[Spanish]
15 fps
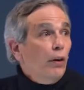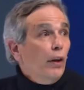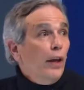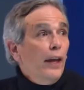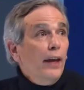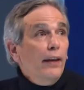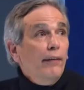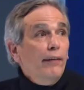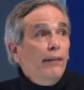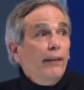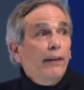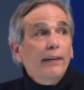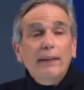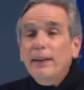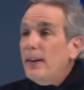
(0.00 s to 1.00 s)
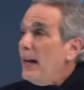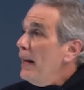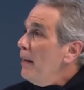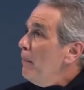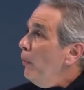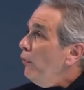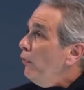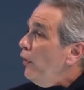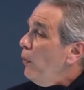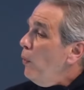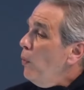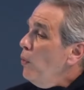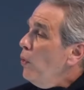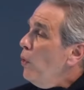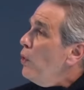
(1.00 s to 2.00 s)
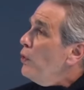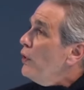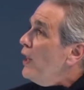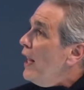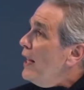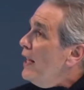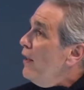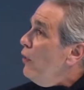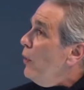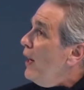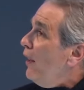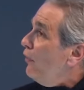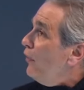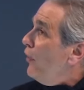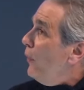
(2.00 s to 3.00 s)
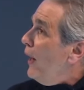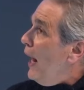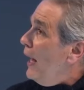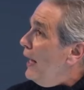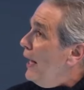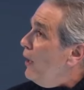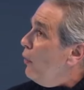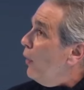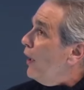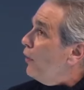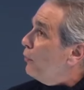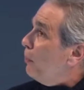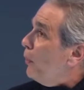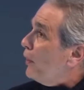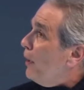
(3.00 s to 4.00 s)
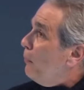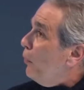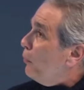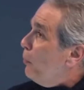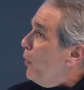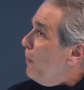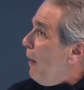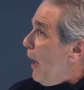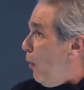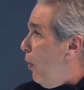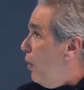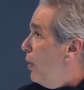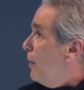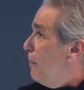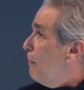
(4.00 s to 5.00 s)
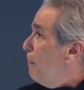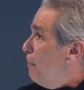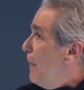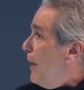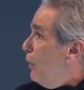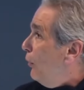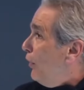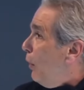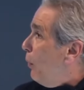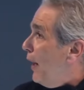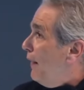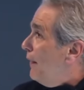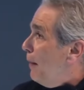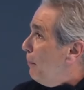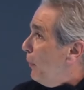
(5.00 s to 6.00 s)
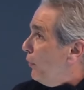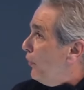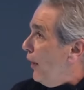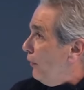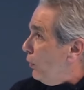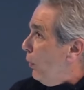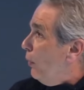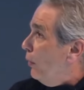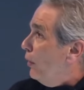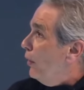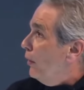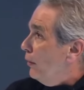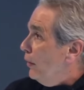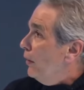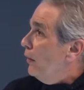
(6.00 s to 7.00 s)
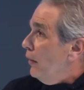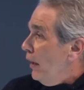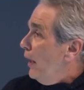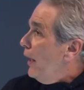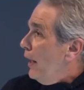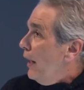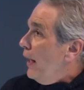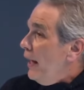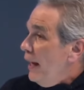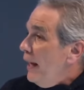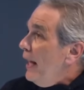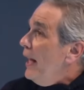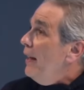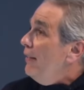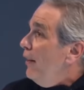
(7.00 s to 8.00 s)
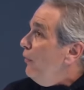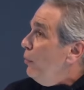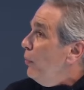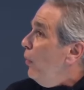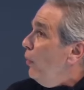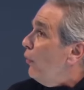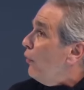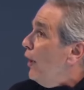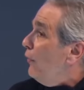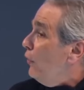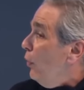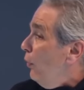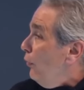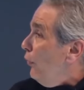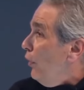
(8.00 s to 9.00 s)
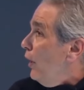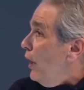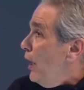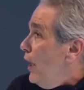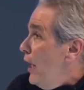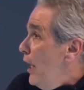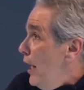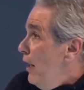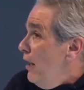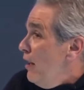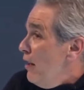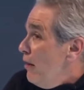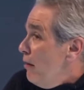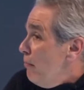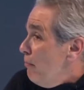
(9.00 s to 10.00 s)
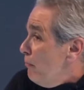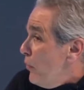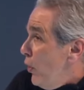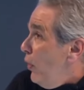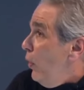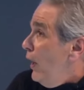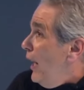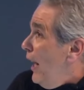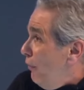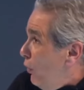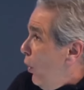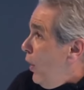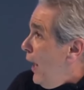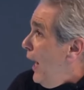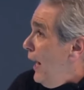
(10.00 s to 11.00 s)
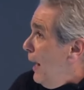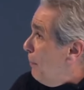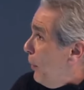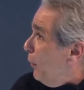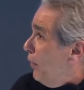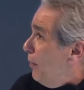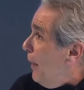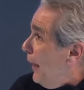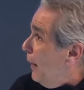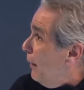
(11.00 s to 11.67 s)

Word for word: es, tenemos un contenido nacional en lo que exportamos muy bajo, menos de 40%. Muy bajo, muy bajo. Eh, ese es uno de los retos y yo digo, le toca a la próxima